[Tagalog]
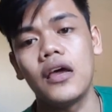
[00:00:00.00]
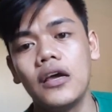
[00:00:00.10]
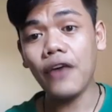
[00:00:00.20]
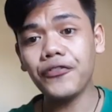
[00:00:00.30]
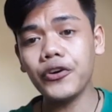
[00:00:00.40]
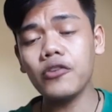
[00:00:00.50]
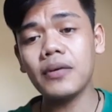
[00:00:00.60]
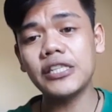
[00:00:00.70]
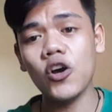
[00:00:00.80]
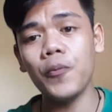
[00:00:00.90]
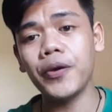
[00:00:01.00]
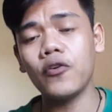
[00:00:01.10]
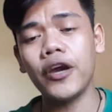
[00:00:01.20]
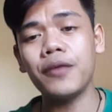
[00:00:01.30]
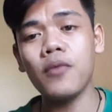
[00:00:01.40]
So after nung ma-COP
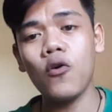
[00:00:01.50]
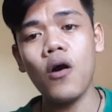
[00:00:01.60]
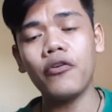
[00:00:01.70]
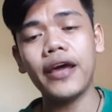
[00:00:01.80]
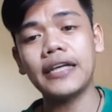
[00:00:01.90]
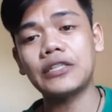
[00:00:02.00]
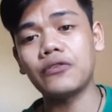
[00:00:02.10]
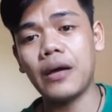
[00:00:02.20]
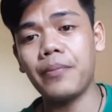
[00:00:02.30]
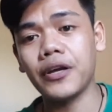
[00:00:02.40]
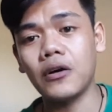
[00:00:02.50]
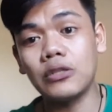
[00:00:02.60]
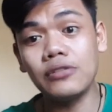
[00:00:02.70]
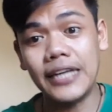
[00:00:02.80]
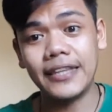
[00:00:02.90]
ko and makuha ko na SO number ko,
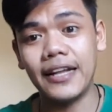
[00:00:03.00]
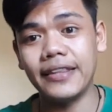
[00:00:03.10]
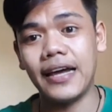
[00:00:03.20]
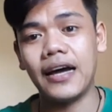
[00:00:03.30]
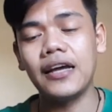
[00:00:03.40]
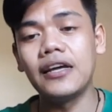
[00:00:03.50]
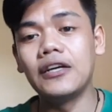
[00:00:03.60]
so settled na.